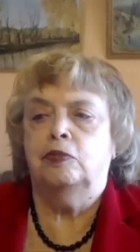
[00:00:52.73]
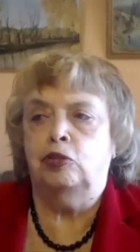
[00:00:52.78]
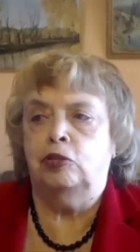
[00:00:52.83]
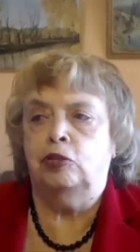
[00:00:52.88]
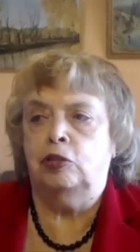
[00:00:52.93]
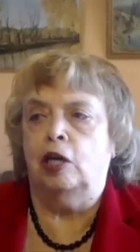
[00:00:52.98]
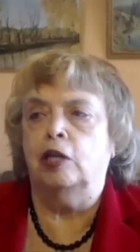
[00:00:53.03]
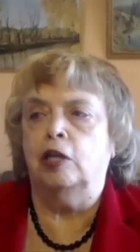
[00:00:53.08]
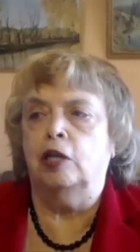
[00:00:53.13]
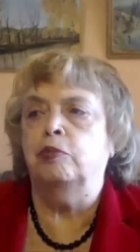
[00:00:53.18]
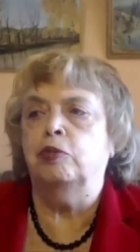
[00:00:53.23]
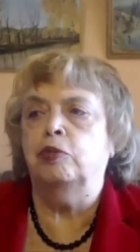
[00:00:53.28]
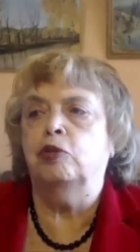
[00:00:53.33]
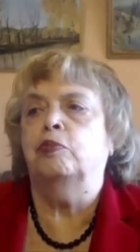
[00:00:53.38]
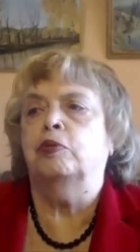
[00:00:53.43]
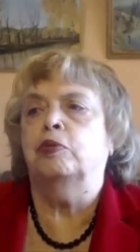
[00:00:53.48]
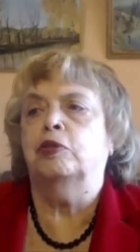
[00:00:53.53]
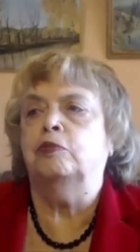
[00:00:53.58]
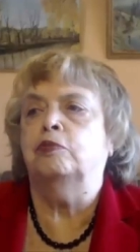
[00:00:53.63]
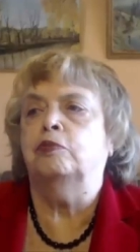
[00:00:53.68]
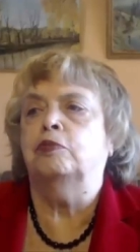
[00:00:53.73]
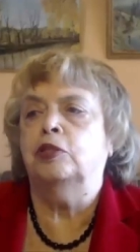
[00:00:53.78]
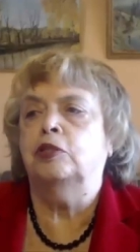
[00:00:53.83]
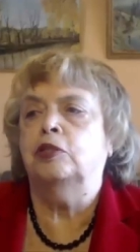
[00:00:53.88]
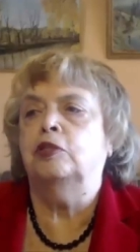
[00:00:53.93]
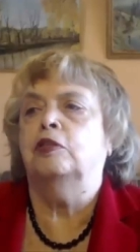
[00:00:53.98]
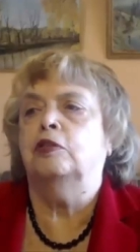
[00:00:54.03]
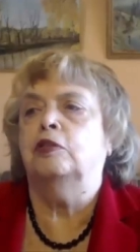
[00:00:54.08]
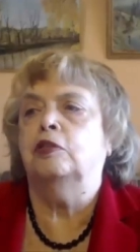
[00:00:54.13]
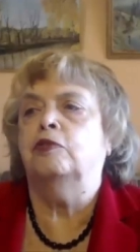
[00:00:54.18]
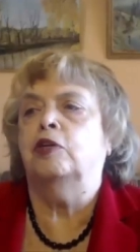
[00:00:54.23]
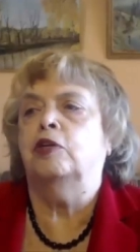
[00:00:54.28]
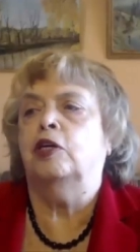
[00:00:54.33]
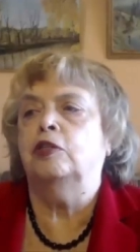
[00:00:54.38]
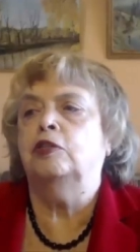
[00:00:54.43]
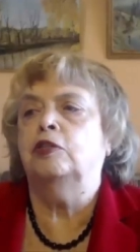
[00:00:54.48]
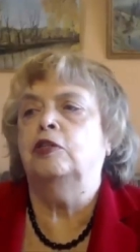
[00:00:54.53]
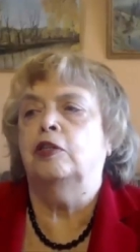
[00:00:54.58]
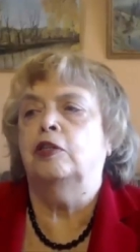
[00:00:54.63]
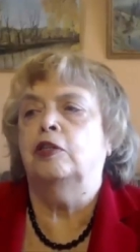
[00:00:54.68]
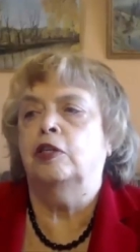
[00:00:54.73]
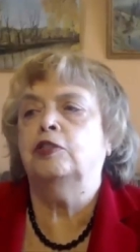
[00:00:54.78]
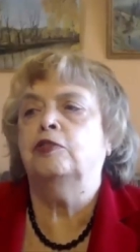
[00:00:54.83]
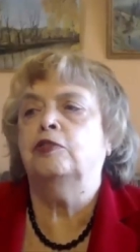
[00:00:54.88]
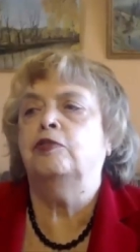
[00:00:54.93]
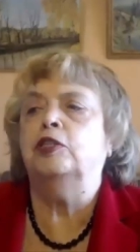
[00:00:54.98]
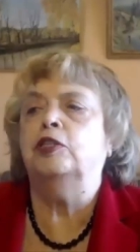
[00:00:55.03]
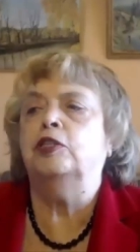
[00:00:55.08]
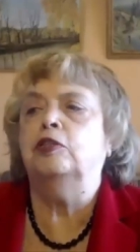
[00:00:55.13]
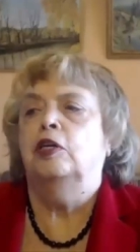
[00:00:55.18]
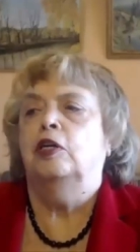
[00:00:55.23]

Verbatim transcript: есть каким-то образом мы с ней выходили на связь,